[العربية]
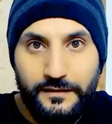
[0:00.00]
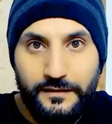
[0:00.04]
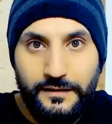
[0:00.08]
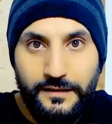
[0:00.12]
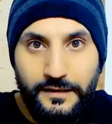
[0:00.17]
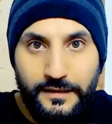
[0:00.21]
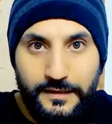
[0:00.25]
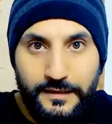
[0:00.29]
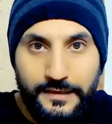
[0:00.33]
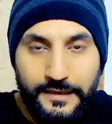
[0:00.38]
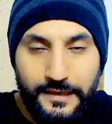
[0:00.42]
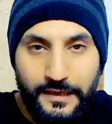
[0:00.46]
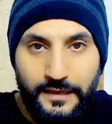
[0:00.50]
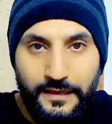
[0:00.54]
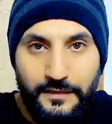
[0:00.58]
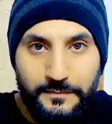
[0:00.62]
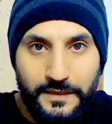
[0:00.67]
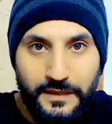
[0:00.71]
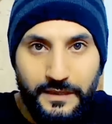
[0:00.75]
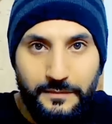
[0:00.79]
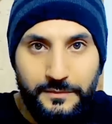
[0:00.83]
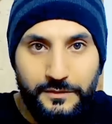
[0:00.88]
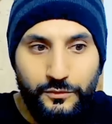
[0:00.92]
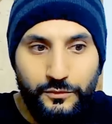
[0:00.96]
للكلام
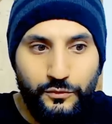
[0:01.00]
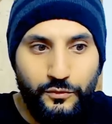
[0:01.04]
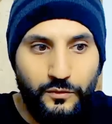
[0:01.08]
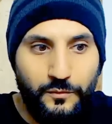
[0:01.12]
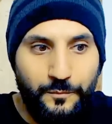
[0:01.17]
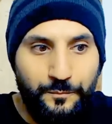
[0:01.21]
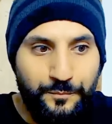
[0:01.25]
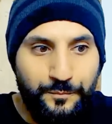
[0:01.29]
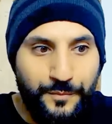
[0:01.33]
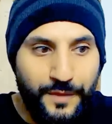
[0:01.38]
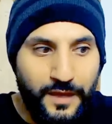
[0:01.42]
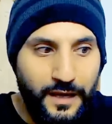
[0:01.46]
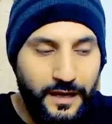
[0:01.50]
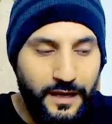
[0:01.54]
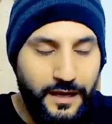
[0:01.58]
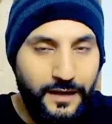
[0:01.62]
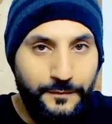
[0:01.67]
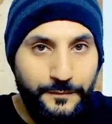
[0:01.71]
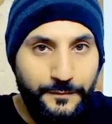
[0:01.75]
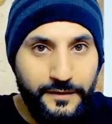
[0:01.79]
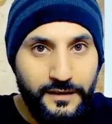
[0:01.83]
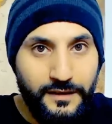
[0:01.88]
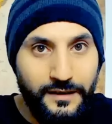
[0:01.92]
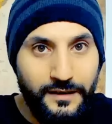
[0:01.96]
اللي بدي اقوله
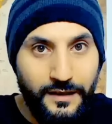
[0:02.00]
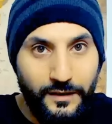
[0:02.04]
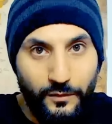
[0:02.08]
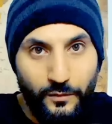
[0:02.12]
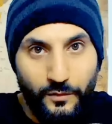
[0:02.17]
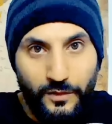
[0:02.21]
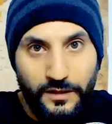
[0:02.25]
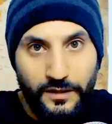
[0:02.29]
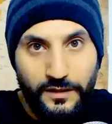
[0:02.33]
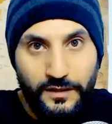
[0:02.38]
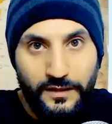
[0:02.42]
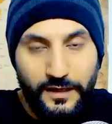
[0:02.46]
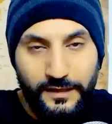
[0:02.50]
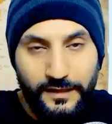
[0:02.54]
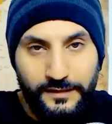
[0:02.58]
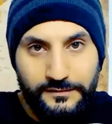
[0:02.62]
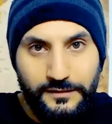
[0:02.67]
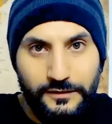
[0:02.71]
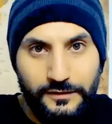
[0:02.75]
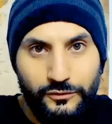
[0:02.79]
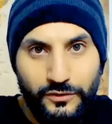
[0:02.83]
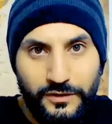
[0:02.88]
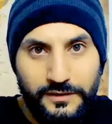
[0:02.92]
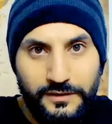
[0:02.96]
الفرع الأول
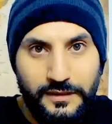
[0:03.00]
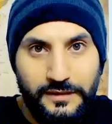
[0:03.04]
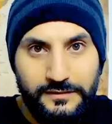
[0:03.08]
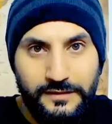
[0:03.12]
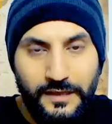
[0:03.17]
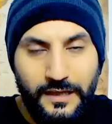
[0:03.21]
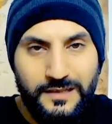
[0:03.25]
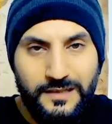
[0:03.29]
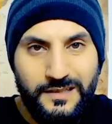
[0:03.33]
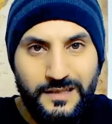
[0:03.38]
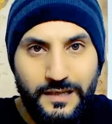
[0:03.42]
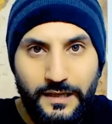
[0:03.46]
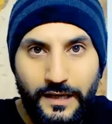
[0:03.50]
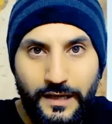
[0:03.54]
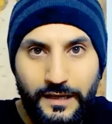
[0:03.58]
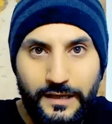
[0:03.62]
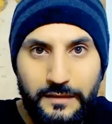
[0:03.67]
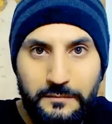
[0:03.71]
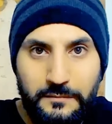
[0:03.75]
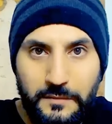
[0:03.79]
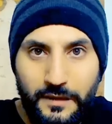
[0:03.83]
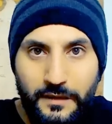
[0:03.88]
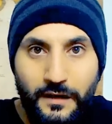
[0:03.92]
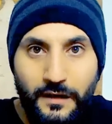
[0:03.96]
أنت تريد أن تحصل على
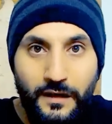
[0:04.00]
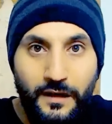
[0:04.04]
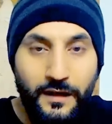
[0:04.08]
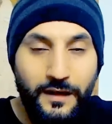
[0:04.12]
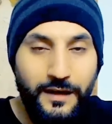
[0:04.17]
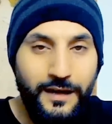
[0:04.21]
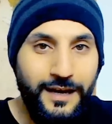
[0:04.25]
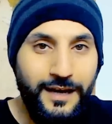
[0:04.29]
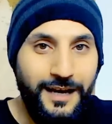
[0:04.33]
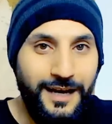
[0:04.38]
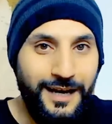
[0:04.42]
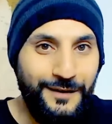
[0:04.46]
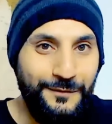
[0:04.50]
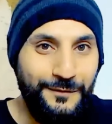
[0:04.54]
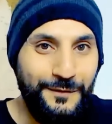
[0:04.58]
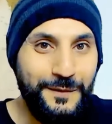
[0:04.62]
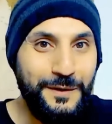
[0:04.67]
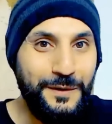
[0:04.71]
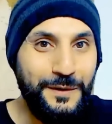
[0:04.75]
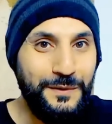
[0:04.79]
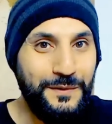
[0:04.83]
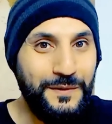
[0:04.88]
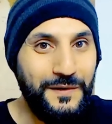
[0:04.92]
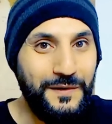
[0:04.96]
المال الفرع
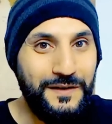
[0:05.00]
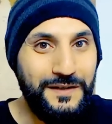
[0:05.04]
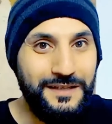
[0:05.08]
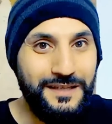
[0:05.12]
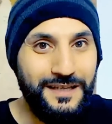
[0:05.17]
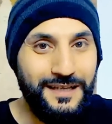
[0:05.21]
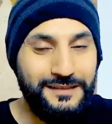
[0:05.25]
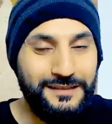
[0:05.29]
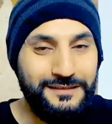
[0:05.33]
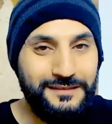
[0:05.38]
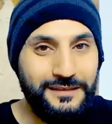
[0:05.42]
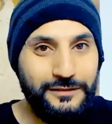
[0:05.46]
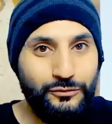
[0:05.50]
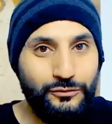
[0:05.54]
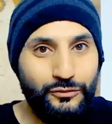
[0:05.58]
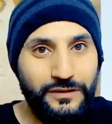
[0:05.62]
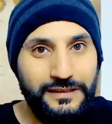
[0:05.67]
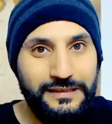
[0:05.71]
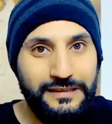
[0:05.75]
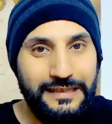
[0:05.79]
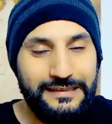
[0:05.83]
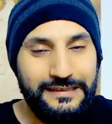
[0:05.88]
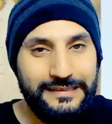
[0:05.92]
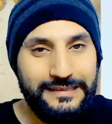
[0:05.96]
الثاني أنت
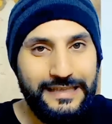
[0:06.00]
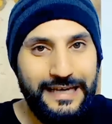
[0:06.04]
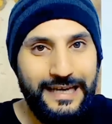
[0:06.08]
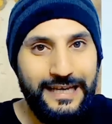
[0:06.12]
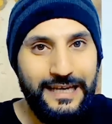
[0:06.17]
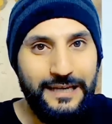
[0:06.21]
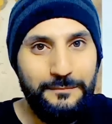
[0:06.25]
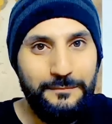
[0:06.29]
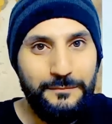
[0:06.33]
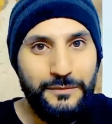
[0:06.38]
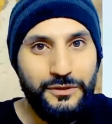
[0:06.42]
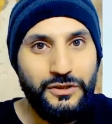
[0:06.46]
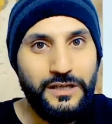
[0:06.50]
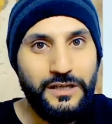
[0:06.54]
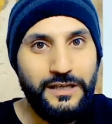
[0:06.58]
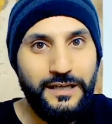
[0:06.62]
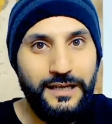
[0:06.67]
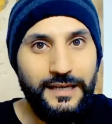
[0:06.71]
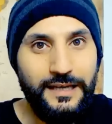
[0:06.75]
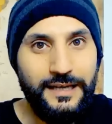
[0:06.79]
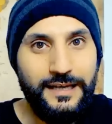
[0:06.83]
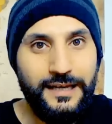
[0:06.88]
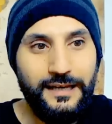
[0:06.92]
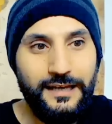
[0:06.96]
تريد أن تتعلم
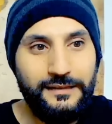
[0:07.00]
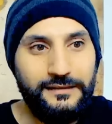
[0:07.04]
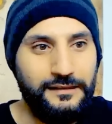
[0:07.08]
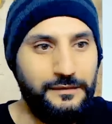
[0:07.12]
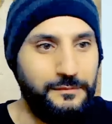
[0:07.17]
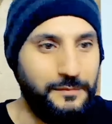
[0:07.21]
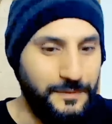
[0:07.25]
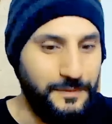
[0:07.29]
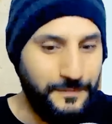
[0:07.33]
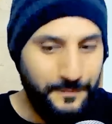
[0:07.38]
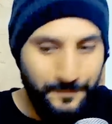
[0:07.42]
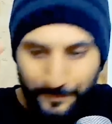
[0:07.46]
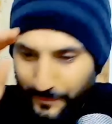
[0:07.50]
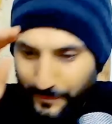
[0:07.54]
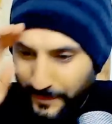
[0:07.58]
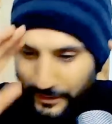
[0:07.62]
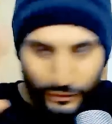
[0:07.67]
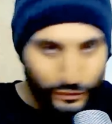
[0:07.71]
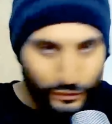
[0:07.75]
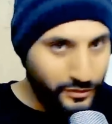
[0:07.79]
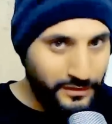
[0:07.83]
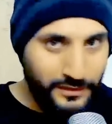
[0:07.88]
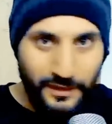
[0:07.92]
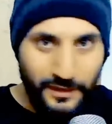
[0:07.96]
بشكل أكاديمي
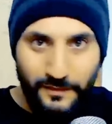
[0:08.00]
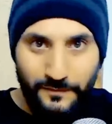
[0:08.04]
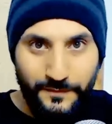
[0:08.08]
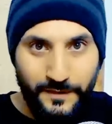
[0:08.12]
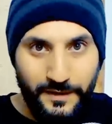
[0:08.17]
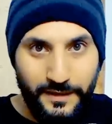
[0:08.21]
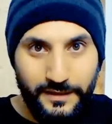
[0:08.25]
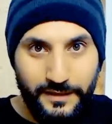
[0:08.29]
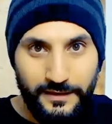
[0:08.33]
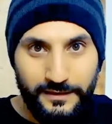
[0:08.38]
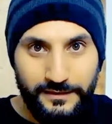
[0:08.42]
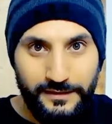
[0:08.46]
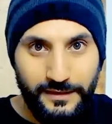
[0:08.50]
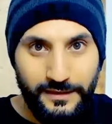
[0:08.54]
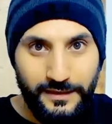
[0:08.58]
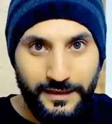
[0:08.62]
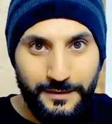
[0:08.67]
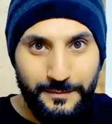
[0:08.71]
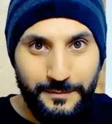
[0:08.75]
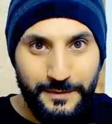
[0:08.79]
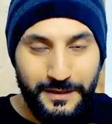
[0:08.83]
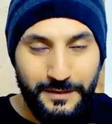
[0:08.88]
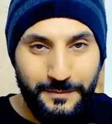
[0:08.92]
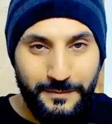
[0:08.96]
جدا فرق كتير
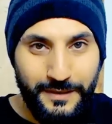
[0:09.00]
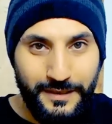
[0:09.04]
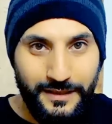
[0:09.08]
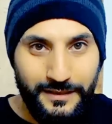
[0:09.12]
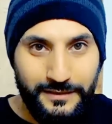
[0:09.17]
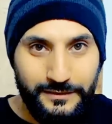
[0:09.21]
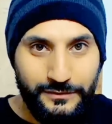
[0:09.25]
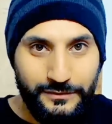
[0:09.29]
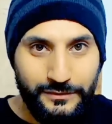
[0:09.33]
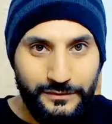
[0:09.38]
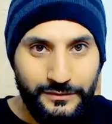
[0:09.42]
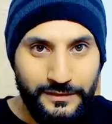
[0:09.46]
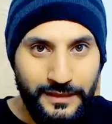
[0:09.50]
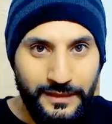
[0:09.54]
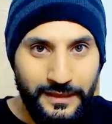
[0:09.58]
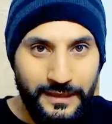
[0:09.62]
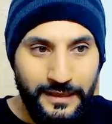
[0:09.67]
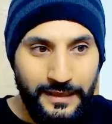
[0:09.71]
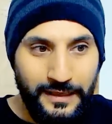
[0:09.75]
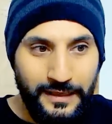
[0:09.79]
كبير بيناتهم